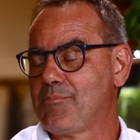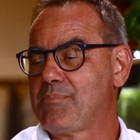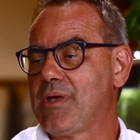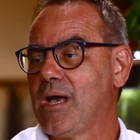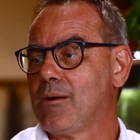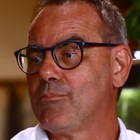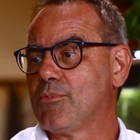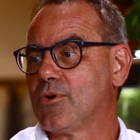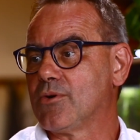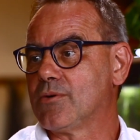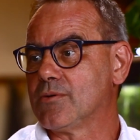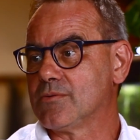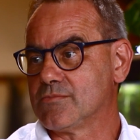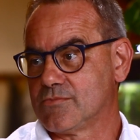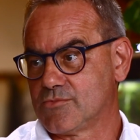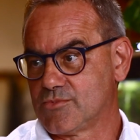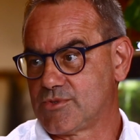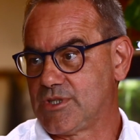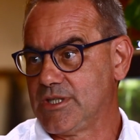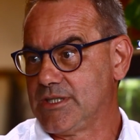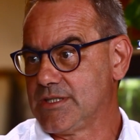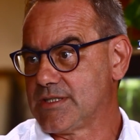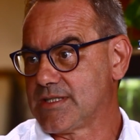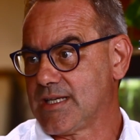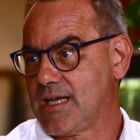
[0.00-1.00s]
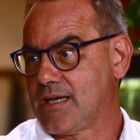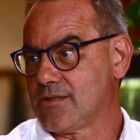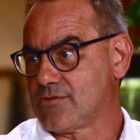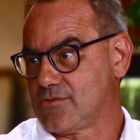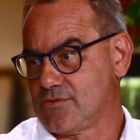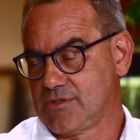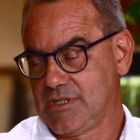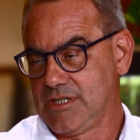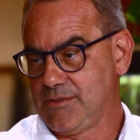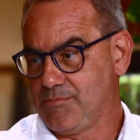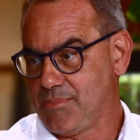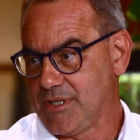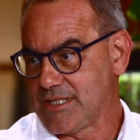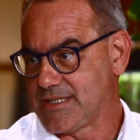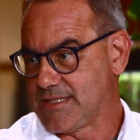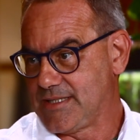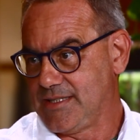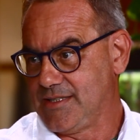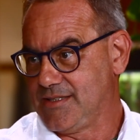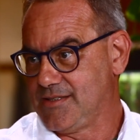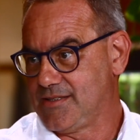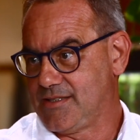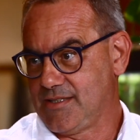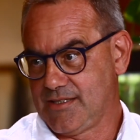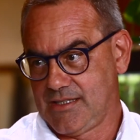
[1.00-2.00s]
Abbiamo utilizzato dei
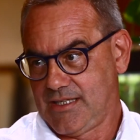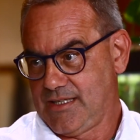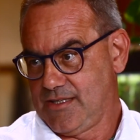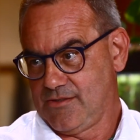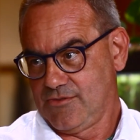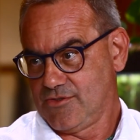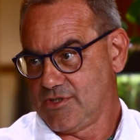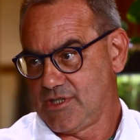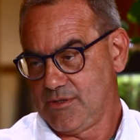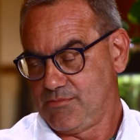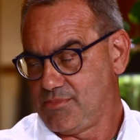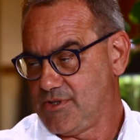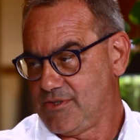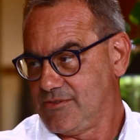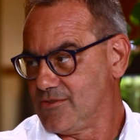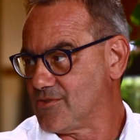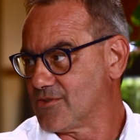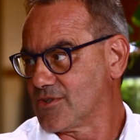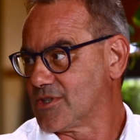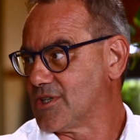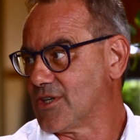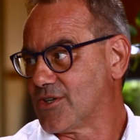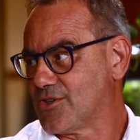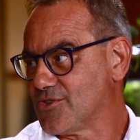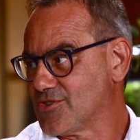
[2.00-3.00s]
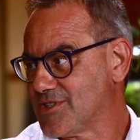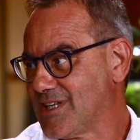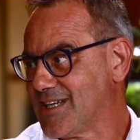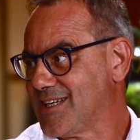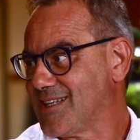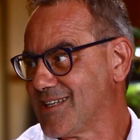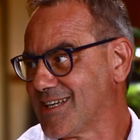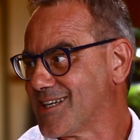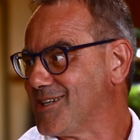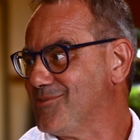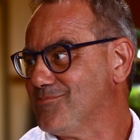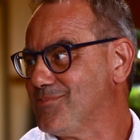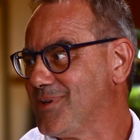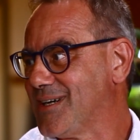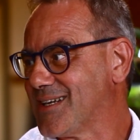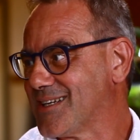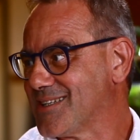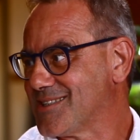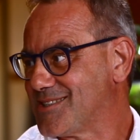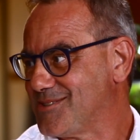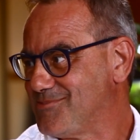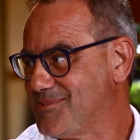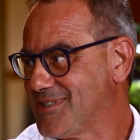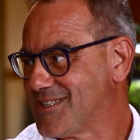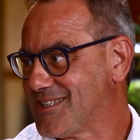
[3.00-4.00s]
pazienti che non sapevano che cos'era la
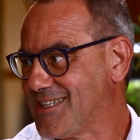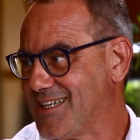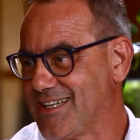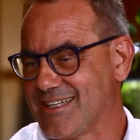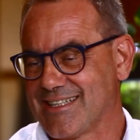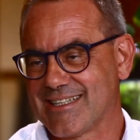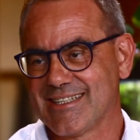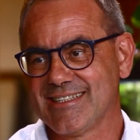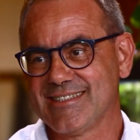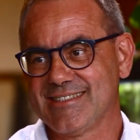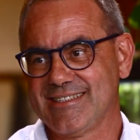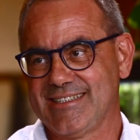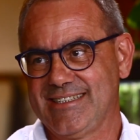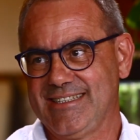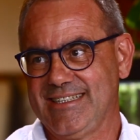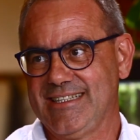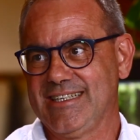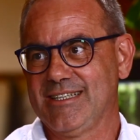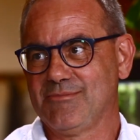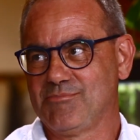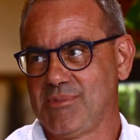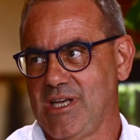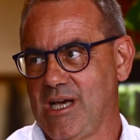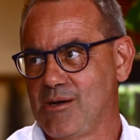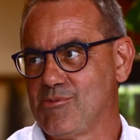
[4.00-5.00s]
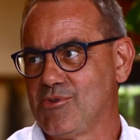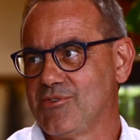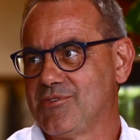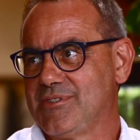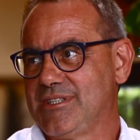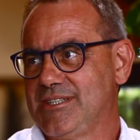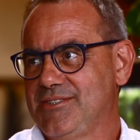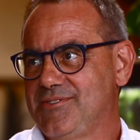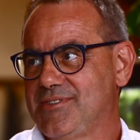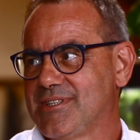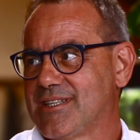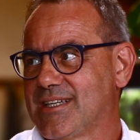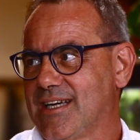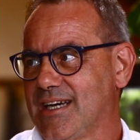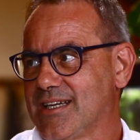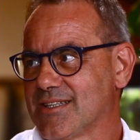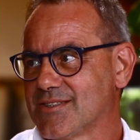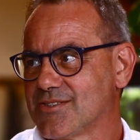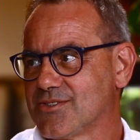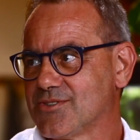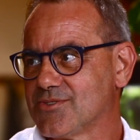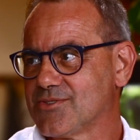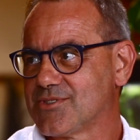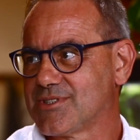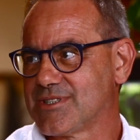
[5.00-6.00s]
campana tibetana e abbiamo
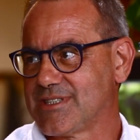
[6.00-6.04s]
verificato